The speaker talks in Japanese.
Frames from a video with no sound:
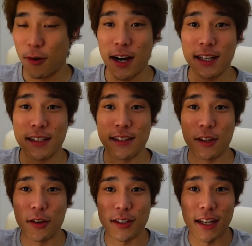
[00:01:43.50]
怖いですけ
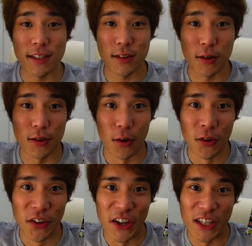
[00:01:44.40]
ど早速
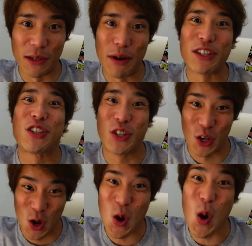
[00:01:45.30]
飲んでいきま
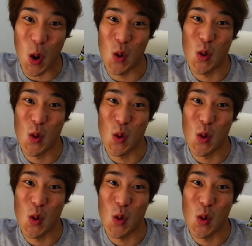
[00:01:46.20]
しょ